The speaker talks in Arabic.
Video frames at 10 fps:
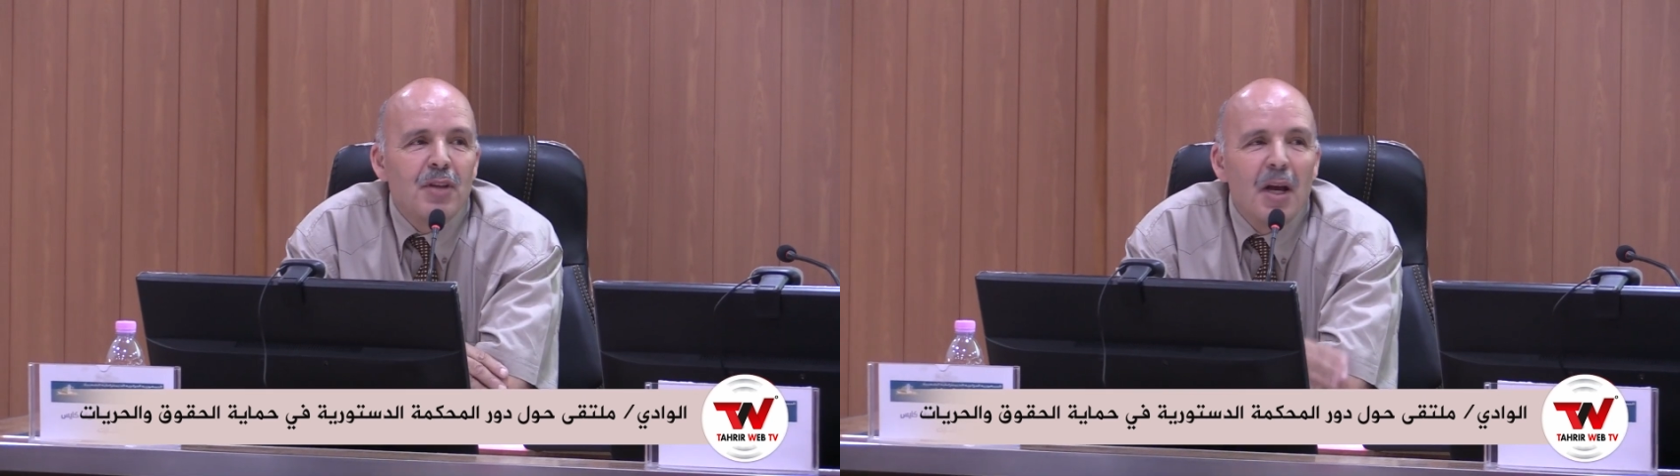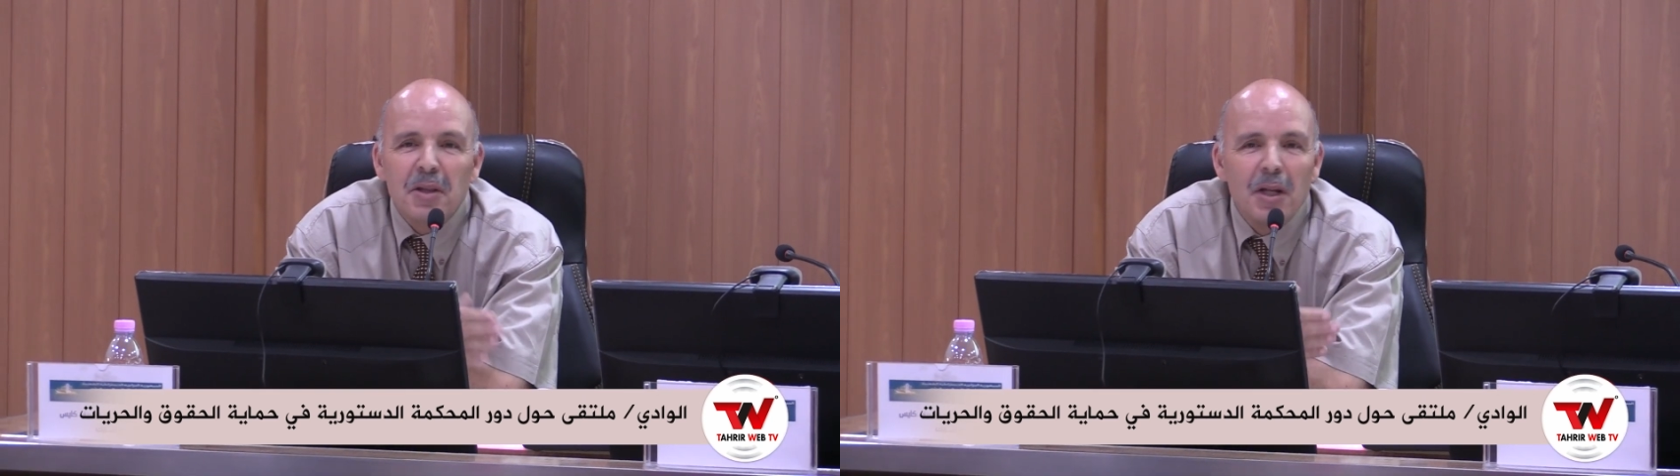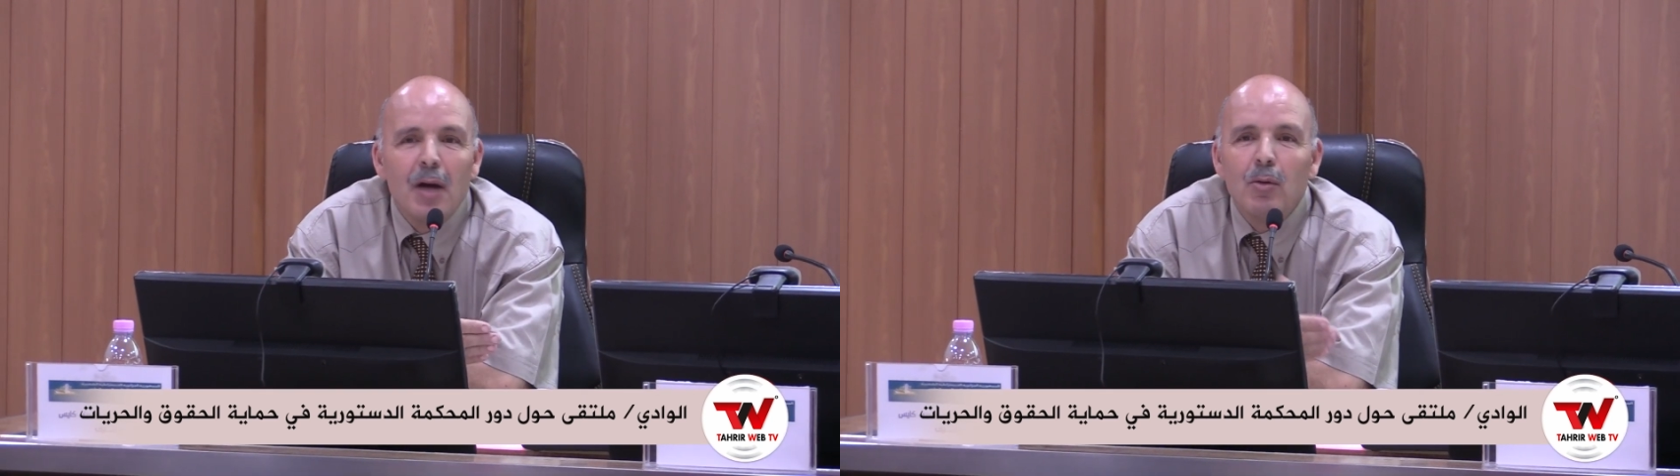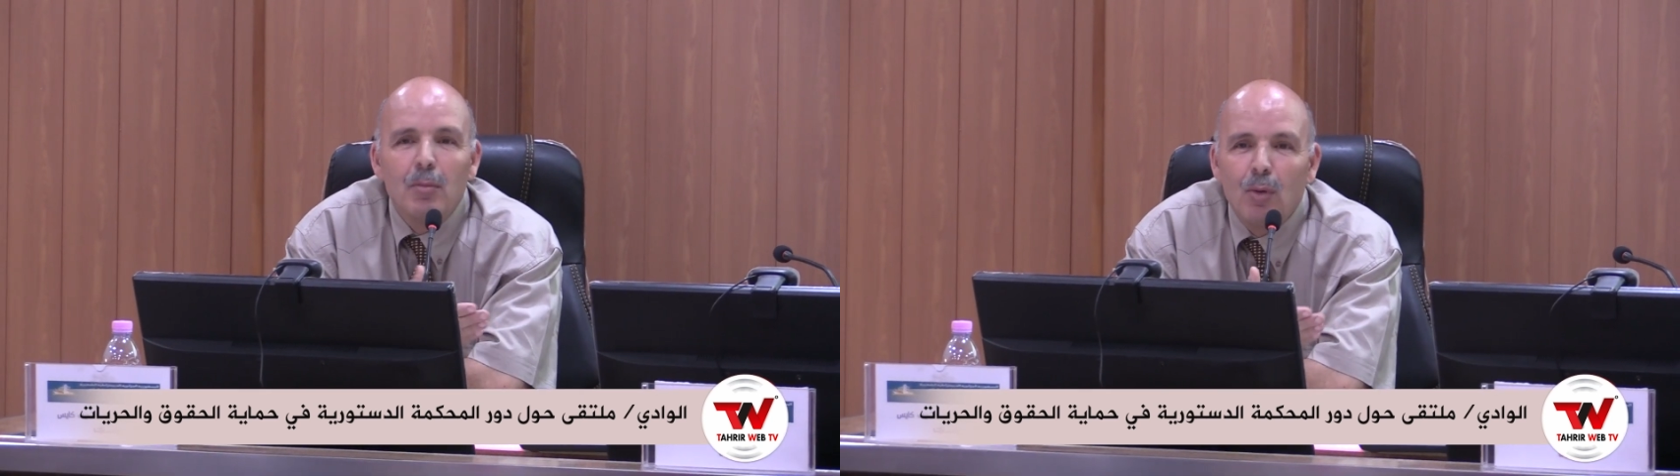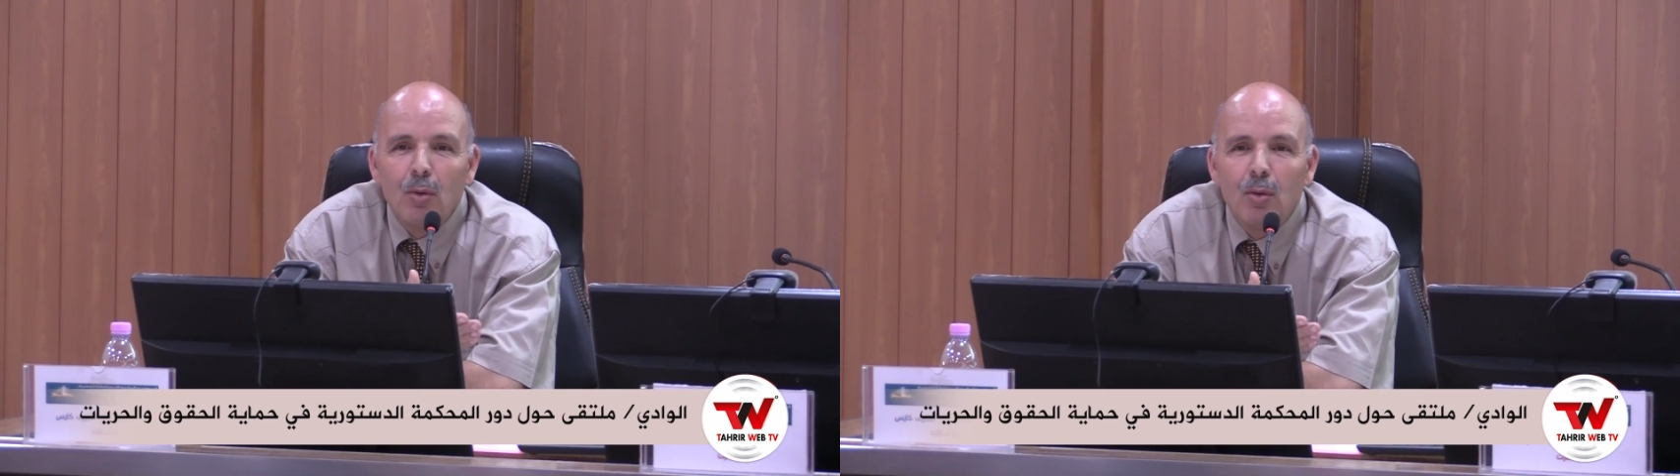
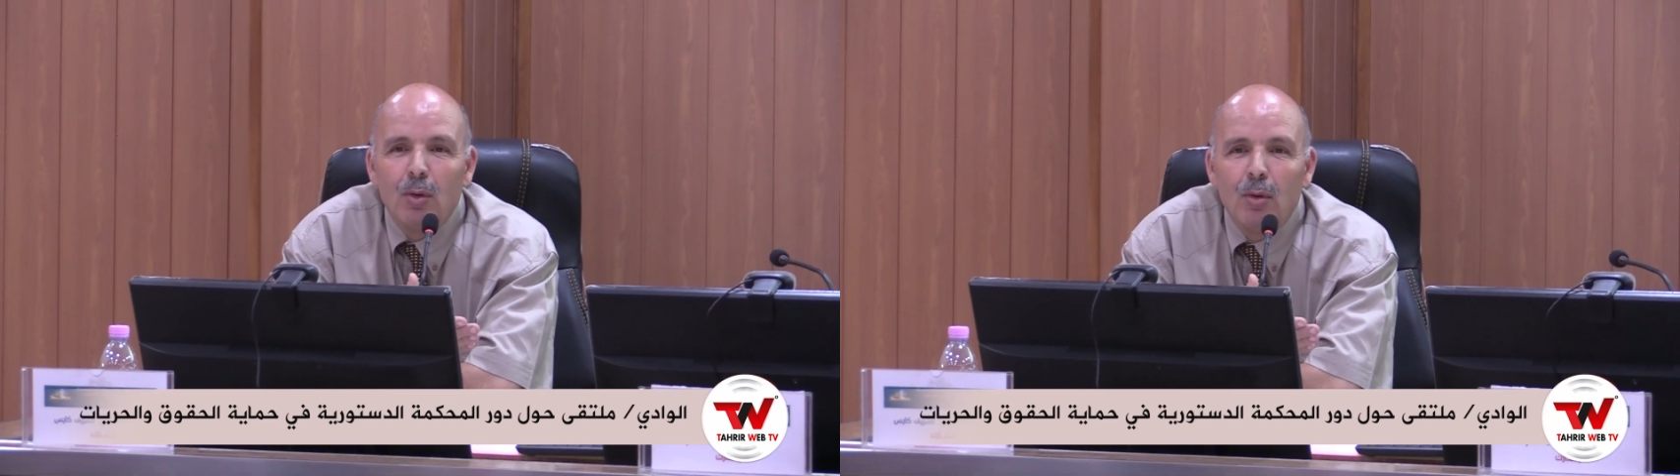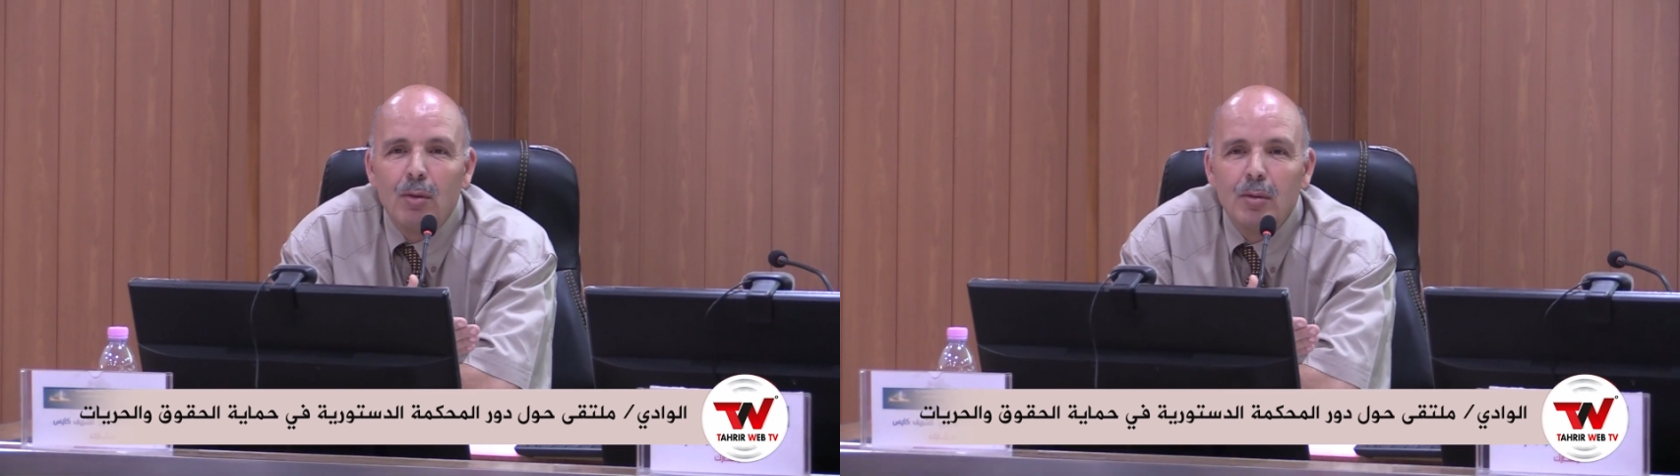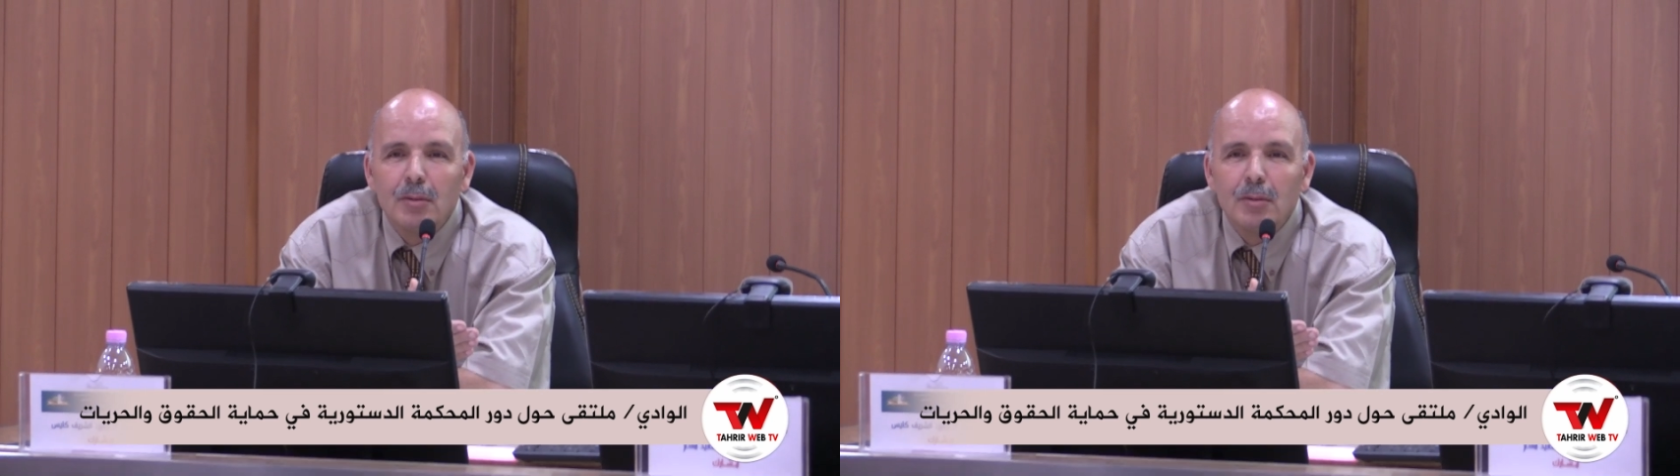سأتناول موضوع